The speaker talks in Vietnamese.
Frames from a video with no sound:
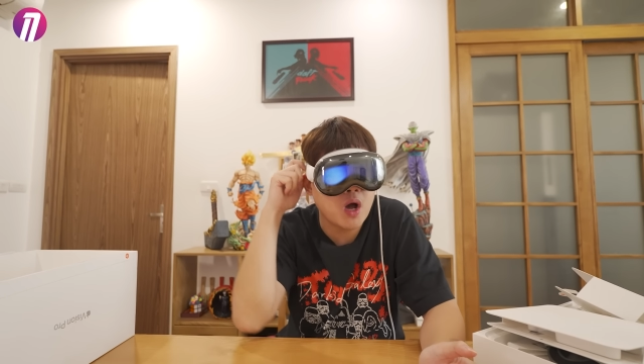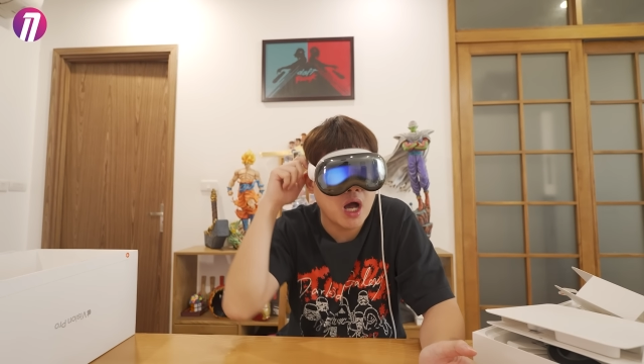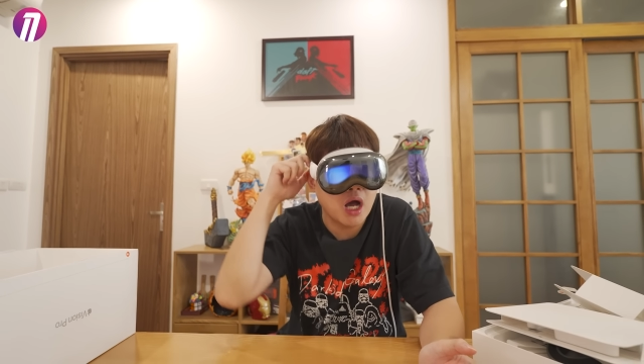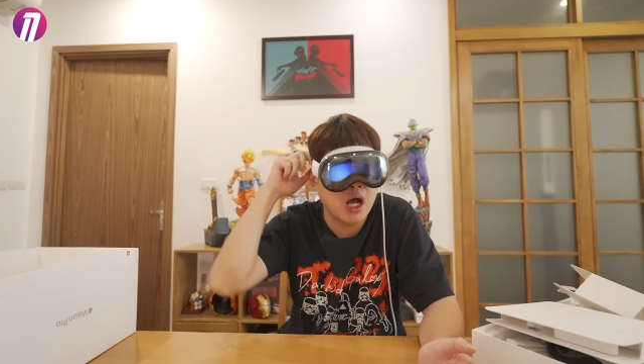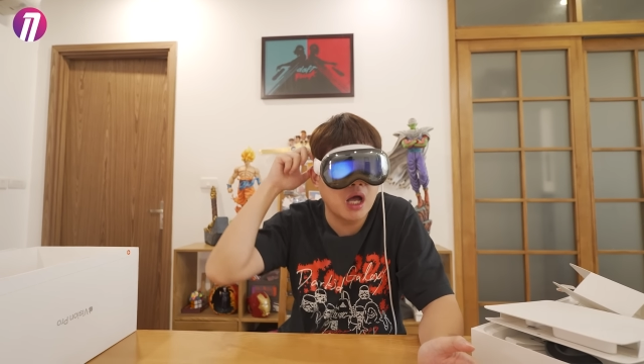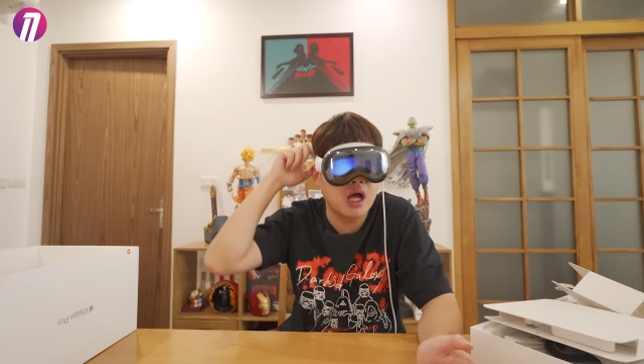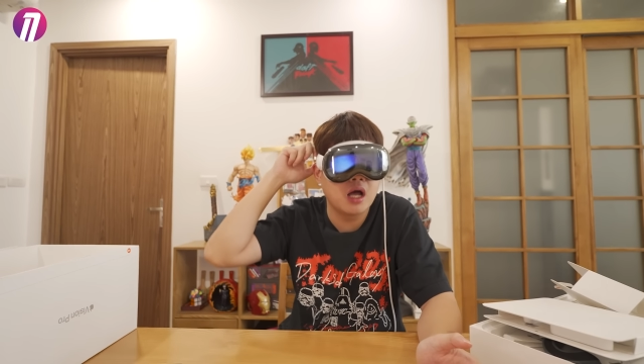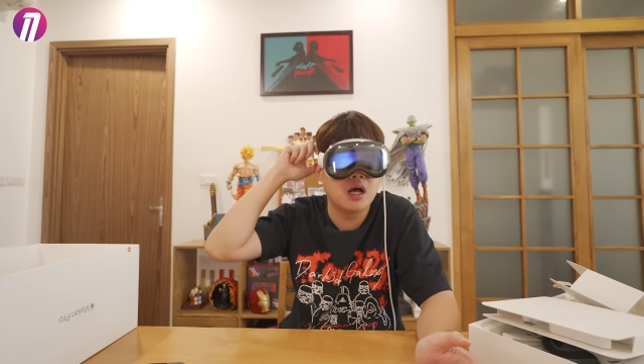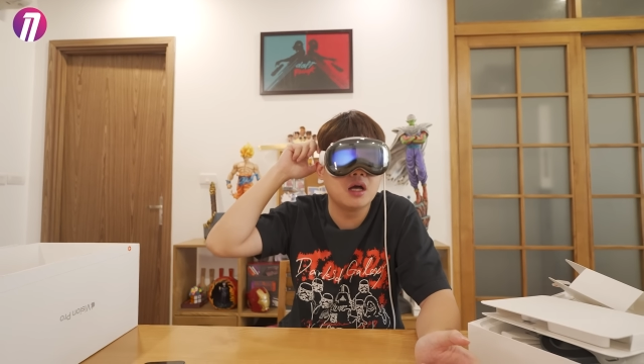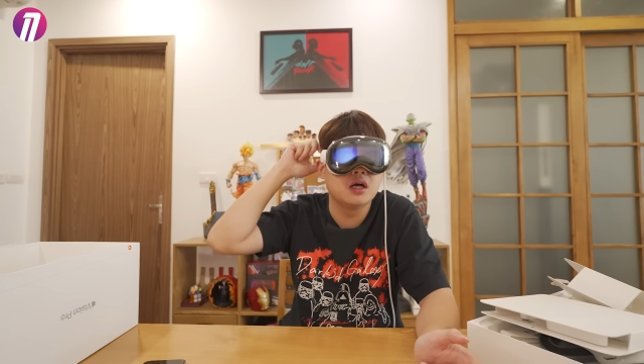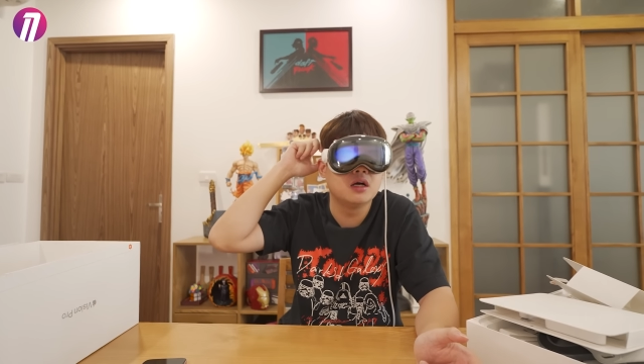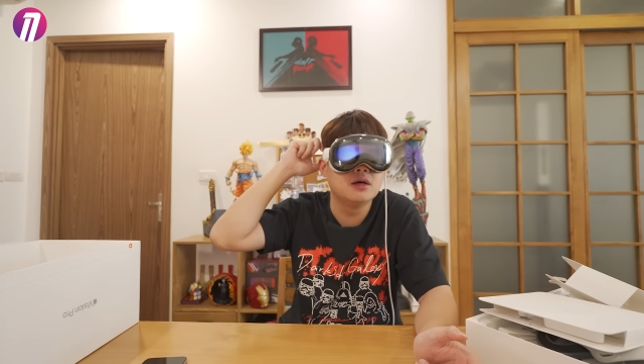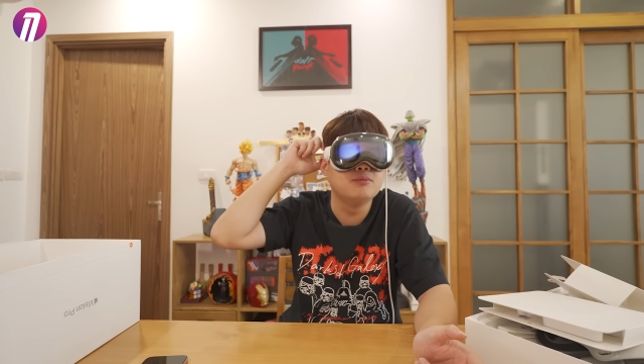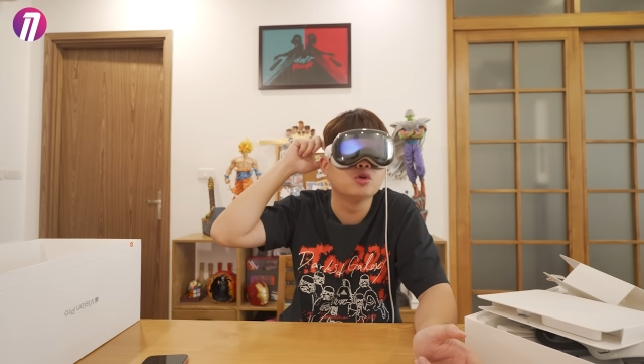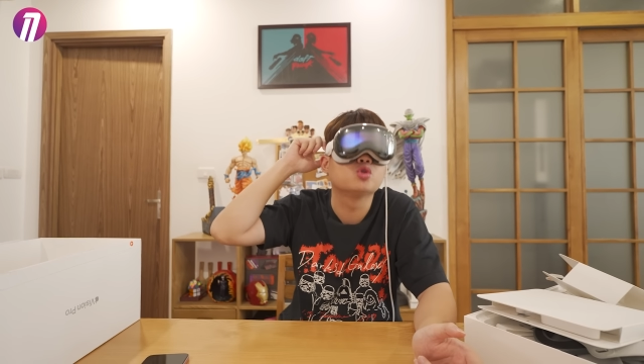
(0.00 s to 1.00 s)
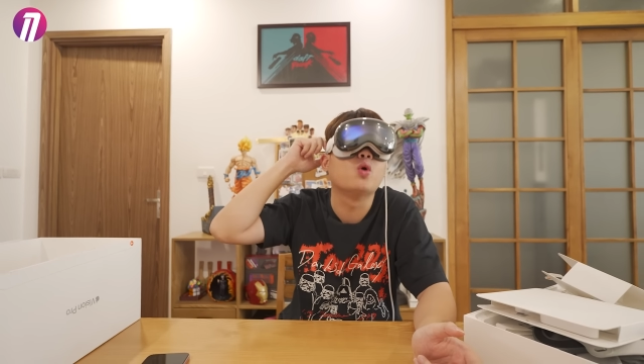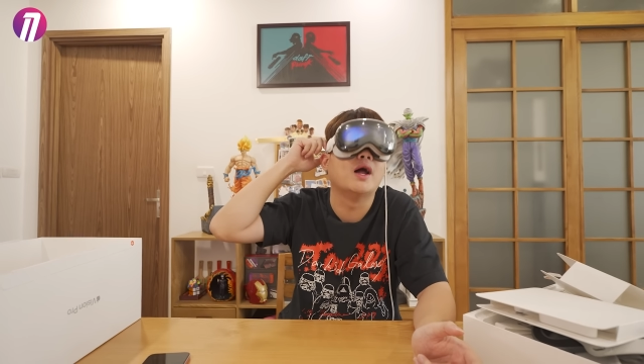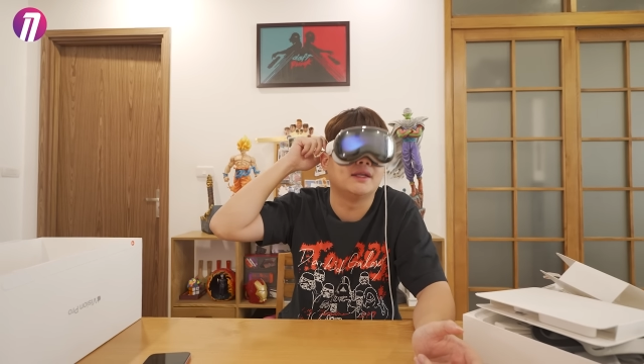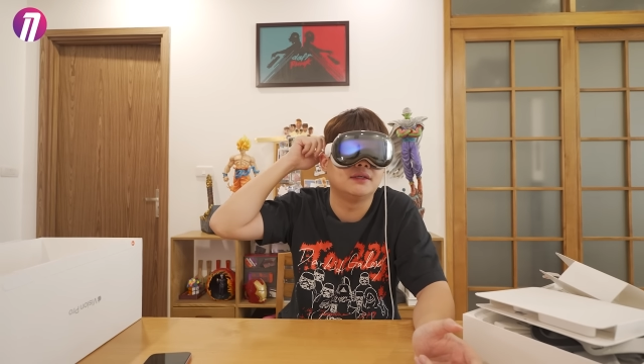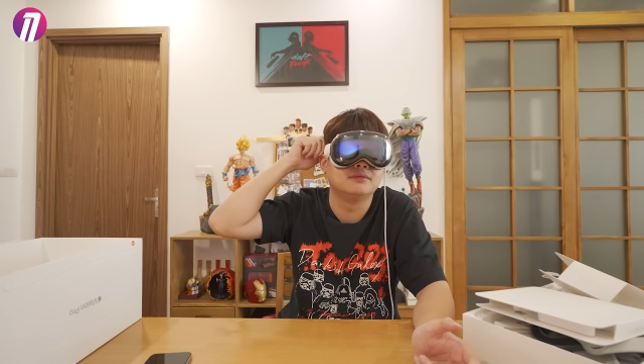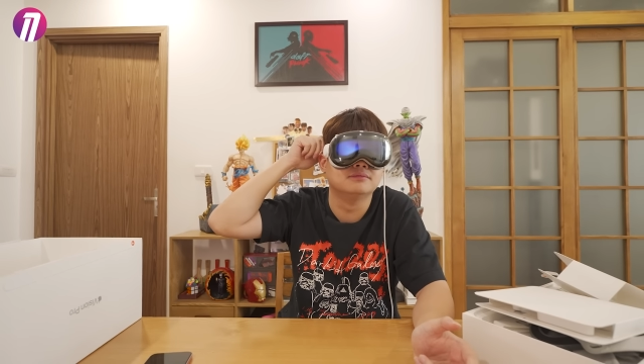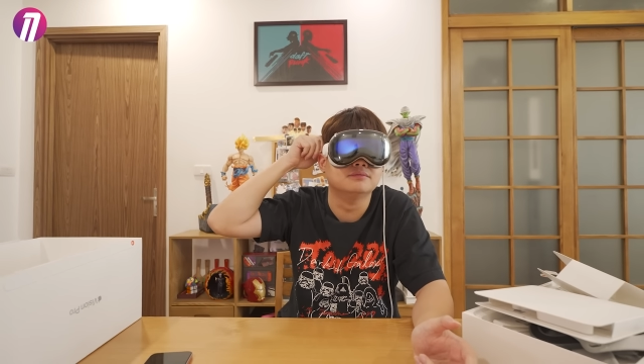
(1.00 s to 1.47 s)
khoảng hơn
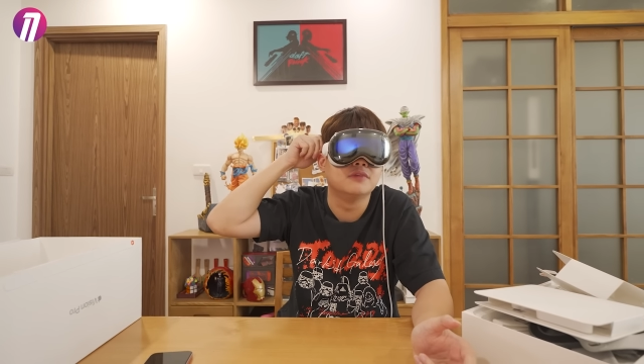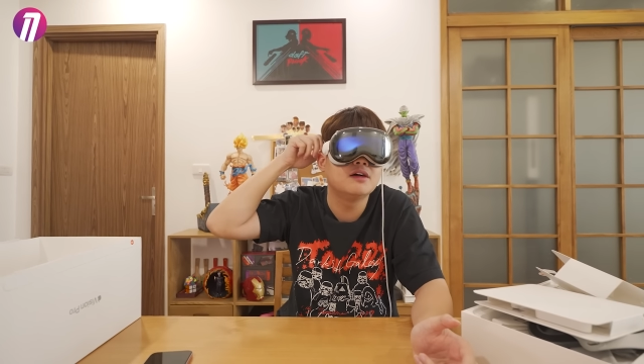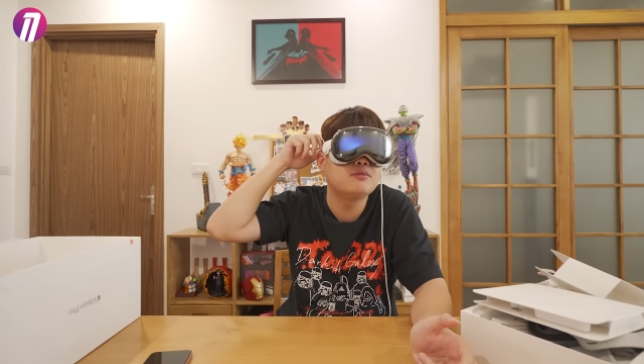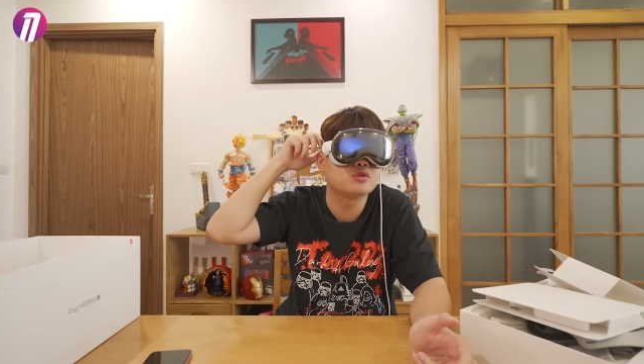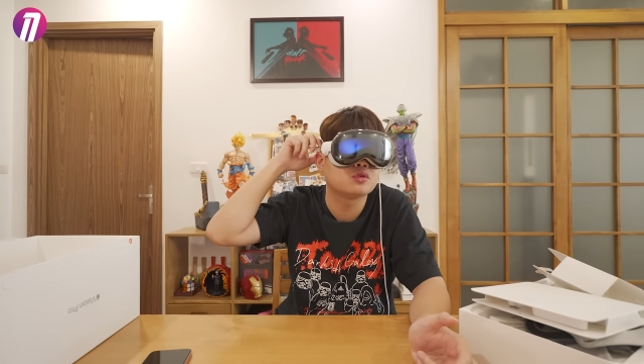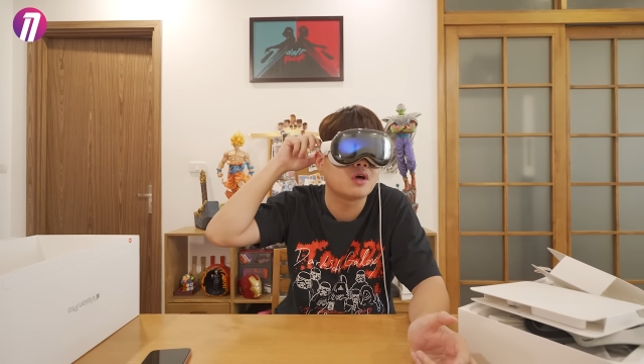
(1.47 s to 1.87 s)
một